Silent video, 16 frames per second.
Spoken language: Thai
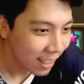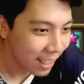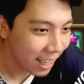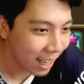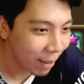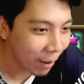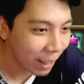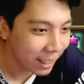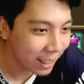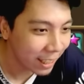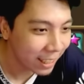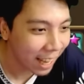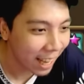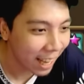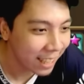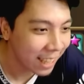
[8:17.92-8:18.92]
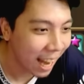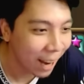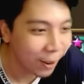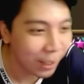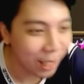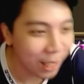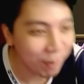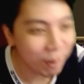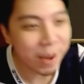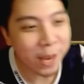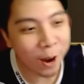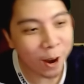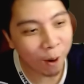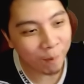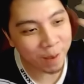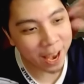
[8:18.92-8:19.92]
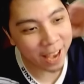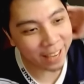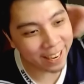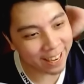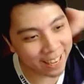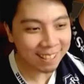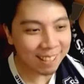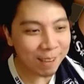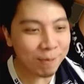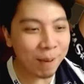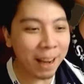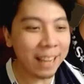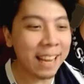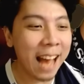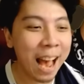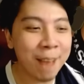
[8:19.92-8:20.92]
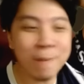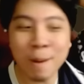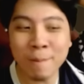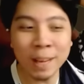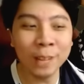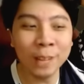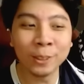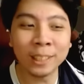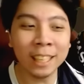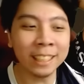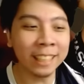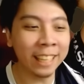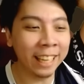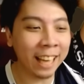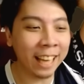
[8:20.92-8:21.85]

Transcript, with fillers: เรียกได้ว่าจิตใจชายคนนี้มันไม่ยอมแพ้นะฮะฝันร้ายมาไม่รู้ตั้งกี่ ค